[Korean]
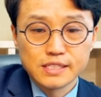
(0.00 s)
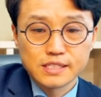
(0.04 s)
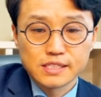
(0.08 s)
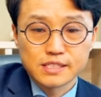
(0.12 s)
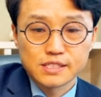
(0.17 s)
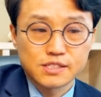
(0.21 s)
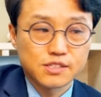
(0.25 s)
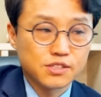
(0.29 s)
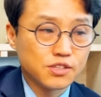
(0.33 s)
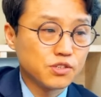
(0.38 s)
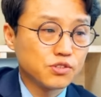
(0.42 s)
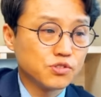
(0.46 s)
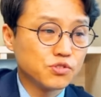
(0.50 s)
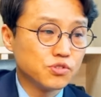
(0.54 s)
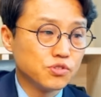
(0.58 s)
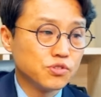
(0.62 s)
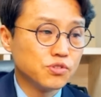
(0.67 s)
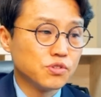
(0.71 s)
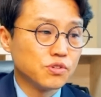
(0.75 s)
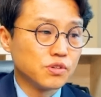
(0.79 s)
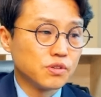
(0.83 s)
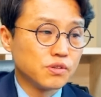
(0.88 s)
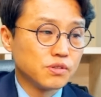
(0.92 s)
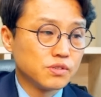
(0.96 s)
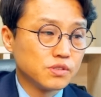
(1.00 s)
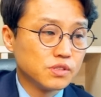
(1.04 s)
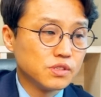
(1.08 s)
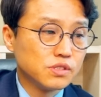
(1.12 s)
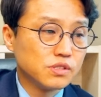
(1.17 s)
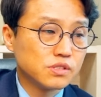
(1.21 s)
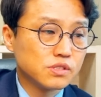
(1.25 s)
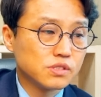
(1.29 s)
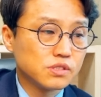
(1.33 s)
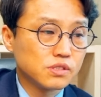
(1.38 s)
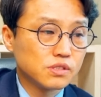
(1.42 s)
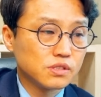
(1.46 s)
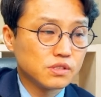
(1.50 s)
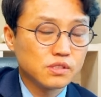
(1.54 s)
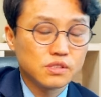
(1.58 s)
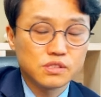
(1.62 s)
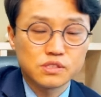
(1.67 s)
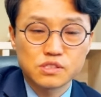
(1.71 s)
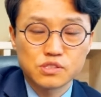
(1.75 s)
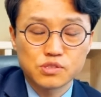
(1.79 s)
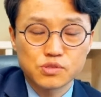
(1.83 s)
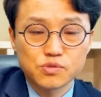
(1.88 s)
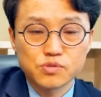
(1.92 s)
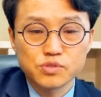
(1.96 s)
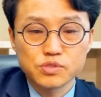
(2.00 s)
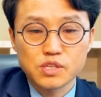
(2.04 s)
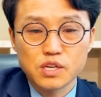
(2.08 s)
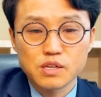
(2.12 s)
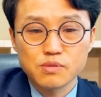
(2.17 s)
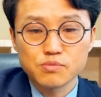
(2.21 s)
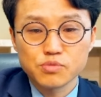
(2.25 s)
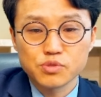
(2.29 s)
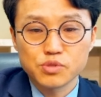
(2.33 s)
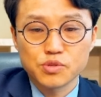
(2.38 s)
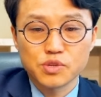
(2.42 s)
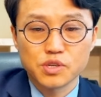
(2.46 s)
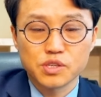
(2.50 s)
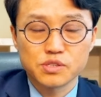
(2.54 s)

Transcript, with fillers: 그래서 결국 십구 장부터